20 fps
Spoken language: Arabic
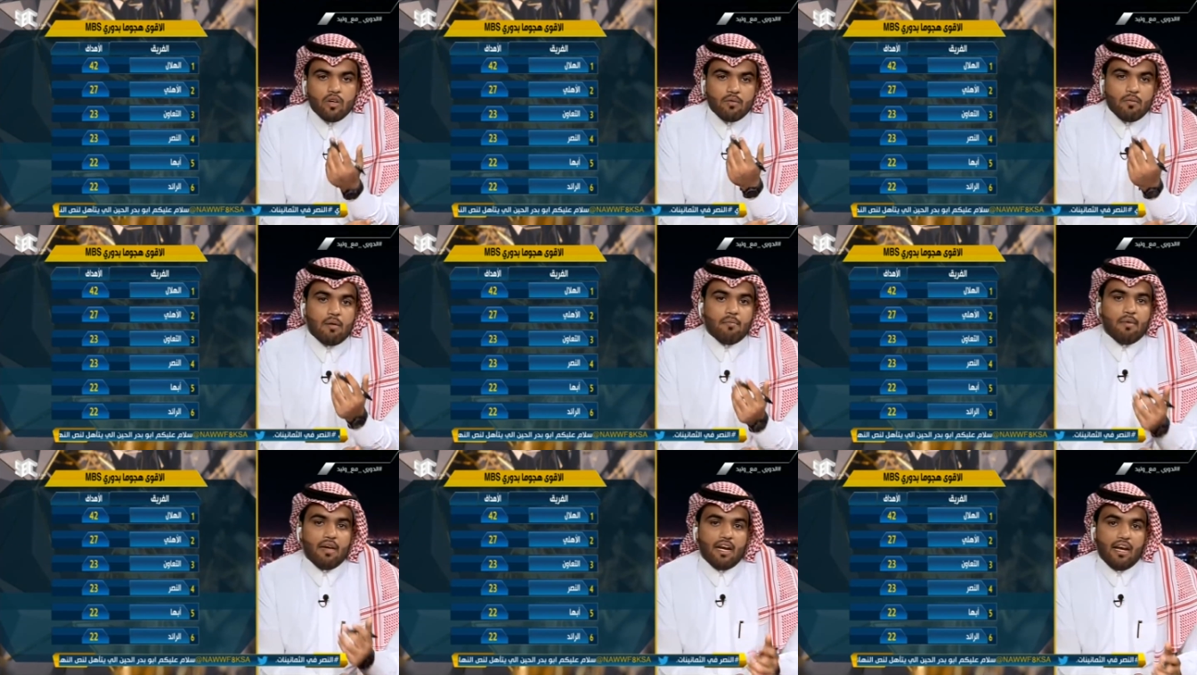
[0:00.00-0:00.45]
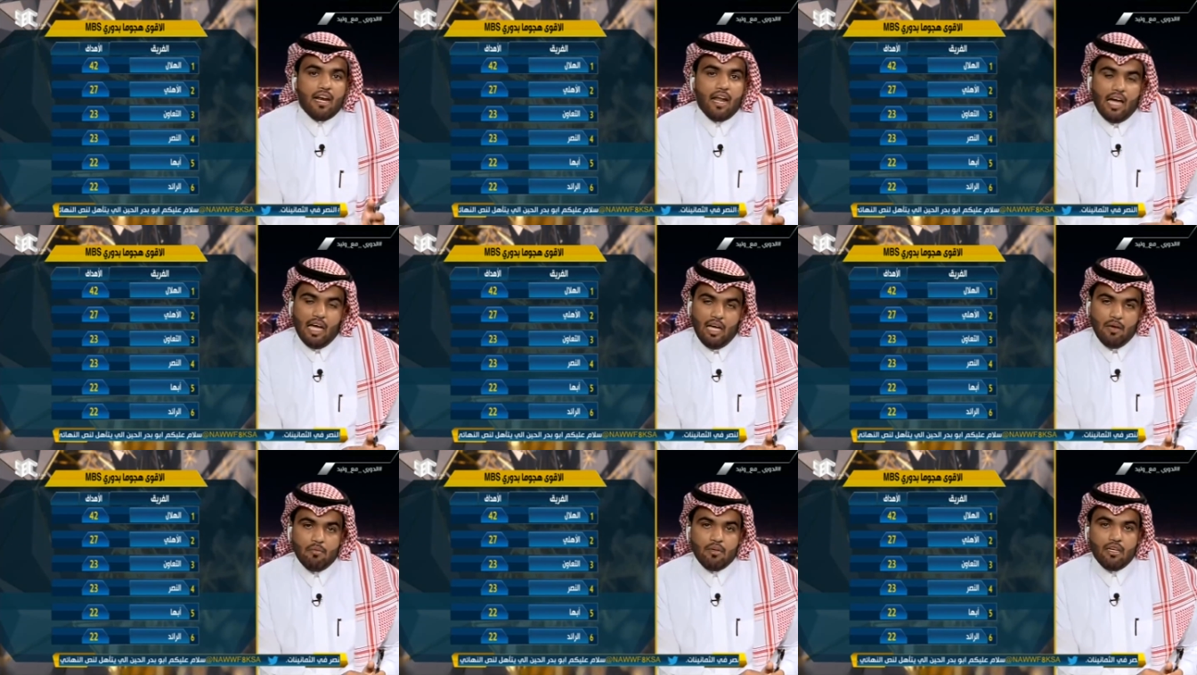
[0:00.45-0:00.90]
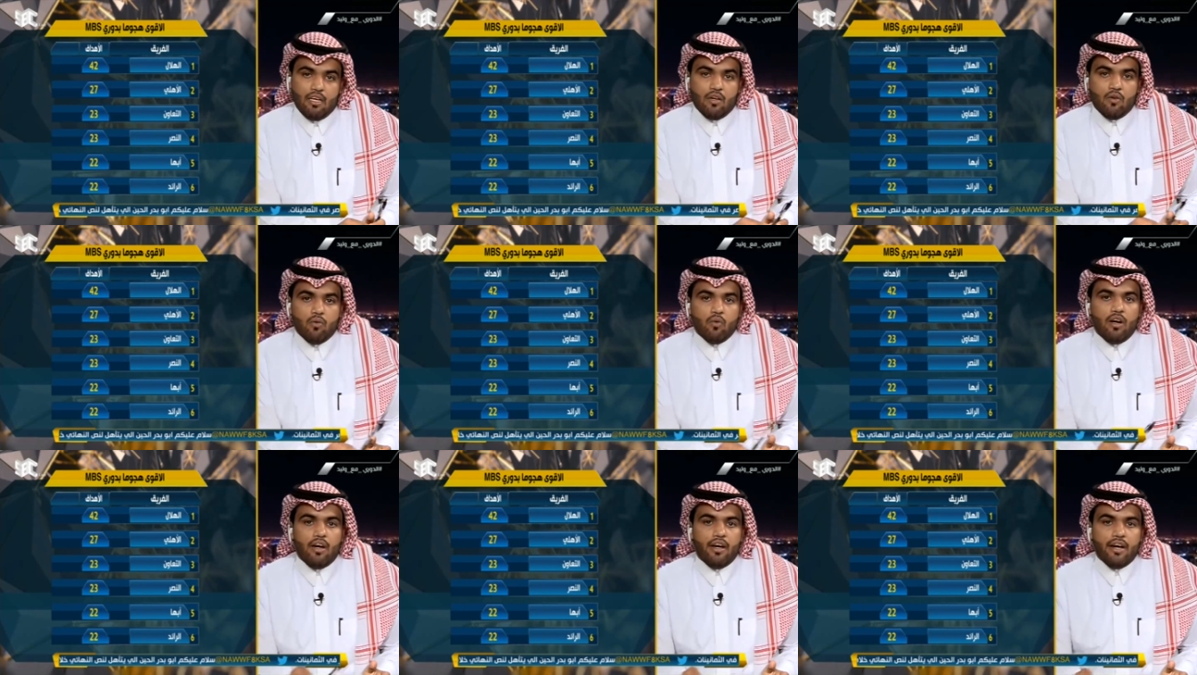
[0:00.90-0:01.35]
ما بين لاعبيه
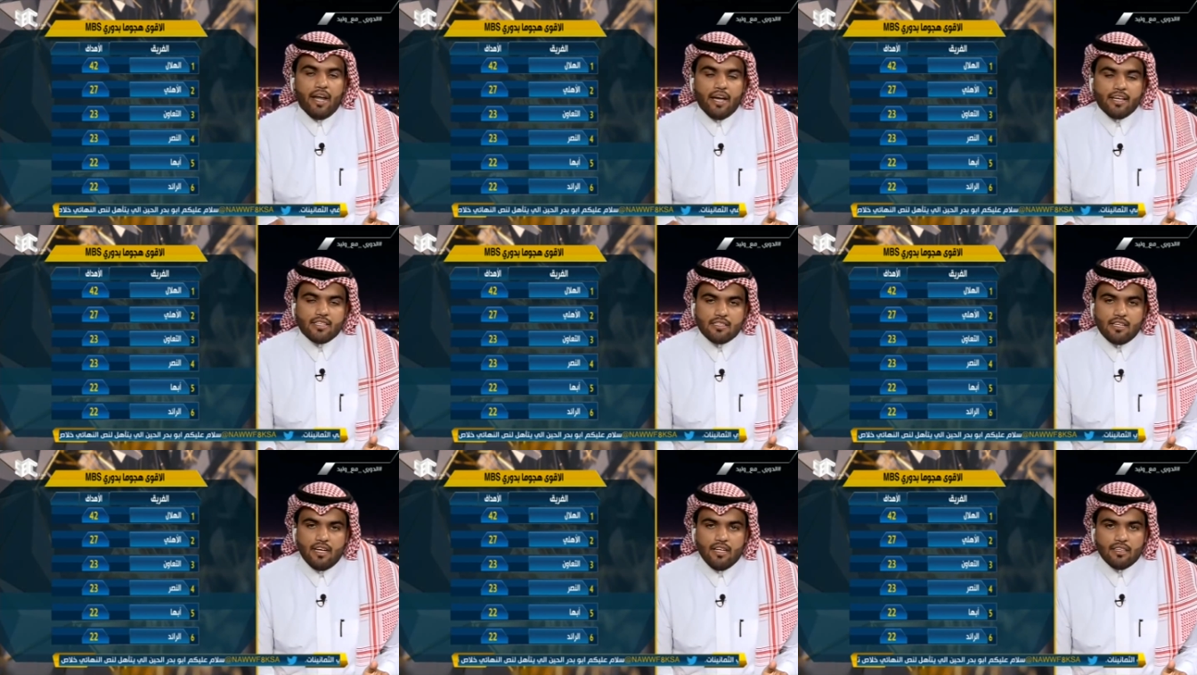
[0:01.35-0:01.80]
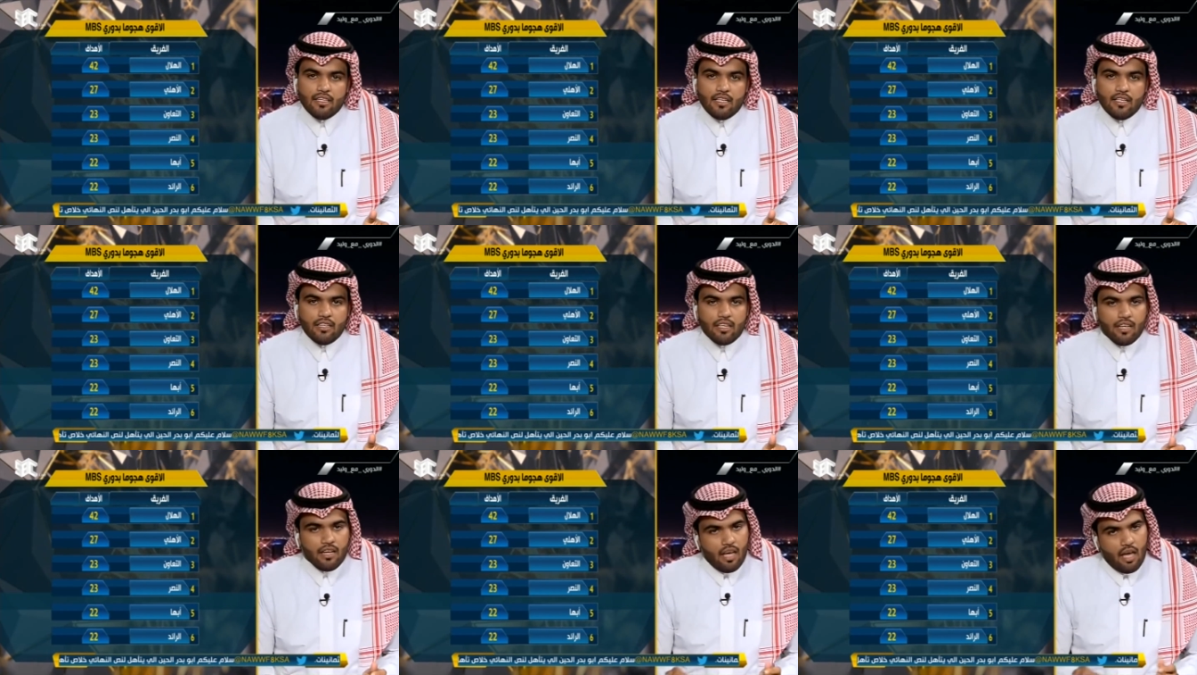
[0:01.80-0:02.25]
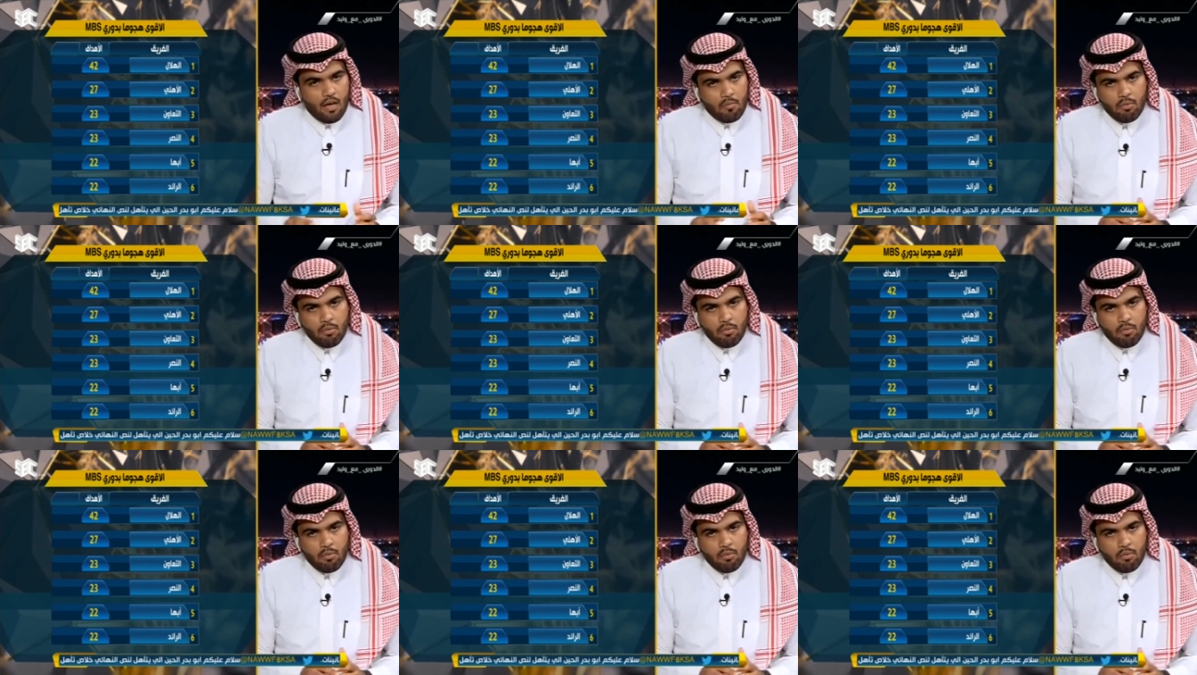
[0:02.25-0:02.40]
والناس تعتقد أنها